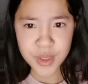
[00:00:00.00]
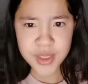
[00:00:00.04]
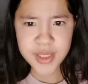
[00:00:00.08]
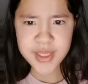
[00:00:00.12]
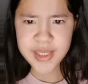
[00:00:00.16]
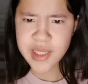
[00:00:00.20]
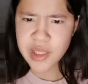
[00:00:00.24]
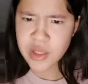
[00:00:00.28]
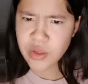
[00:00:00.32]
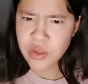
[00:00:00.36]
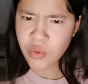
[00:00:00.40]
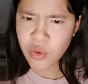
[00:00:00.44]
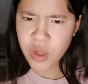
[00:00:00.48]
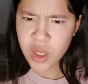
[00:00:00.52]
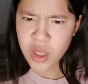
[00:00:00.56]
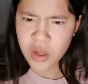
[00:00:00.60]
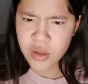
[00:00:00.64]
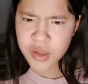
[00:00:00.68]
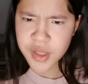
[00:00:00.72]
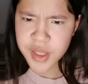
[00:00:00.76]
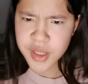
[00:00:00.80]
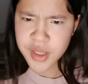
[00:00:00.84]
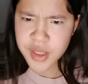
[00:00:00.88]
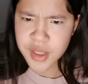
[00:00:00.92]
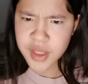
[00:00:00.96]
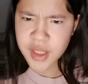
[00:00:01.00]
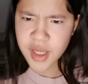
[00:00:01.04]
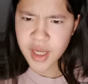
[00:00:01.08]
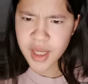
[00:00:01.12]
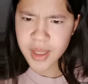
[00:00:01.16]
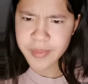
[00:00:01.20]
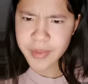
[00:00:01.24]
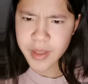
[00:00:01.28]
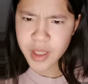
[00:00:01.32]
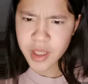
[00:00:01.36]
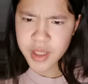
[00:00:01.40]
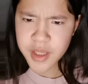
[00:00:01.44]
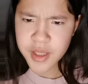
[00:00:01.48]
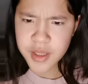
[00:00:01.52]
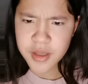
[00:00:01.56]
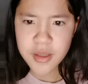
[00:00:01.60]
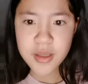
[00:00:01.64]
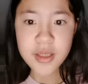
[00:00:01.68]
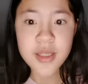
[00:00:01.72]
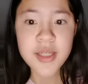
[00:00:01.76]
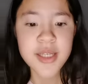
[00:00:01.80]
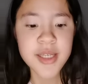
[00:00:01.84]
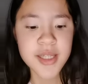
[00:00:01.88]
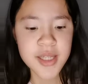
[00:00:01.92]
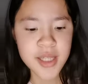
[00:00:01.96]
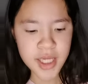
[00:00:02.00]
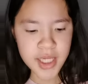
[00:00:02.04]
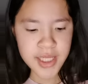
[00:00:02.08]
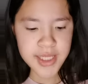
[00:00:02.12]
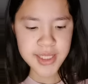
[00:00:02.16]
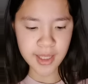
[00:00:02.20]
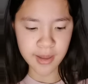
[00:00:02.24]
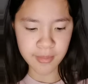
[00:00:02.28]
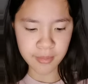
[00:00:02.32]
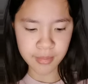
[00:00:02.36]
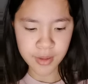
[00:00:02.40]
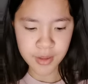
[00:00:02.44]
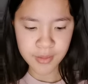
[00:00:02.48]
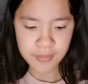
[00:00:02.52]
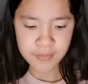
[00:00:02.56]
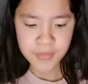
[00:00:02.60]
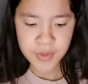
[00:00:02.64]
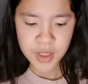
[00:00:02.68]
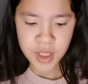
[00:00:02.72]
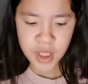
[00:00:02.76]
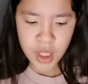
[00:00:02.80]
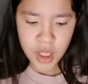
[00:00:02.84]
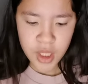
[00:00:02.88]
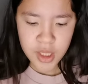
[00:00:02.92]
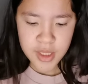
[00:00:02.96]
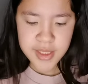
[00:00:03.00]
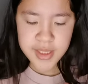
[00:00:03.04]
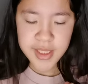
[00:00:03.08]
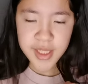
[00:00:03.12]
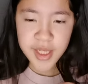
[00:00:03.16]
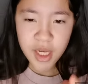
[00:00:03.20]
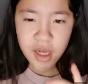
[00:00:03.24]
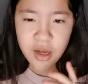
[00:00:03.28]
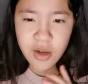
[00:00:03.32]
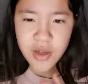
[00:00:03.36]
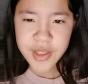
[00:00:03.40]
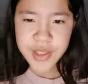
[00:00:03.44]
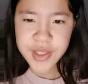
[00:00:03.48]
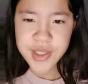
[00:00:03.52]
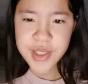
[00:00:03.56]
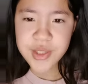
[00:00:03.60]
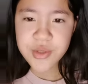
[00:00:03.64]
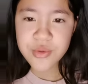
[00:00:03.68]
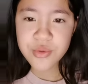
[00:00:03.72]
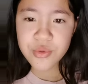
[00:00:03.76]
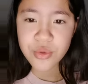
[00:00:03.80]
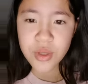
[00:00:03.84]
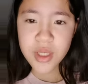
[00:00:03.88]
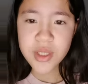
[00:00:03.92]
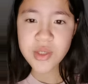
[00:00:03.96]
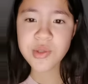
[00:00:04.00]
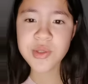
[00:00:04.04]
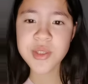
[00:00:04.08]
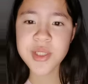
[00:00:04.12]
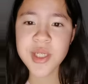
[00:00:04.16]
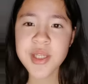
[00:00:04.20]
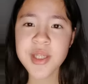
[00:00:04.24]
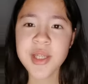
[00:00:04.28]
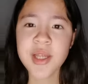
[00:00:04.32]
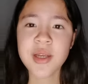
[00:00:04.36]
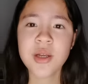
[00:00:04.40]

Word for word: C'est quoi l'organigramme, Ellie Très simple. C'est une organisation de la société.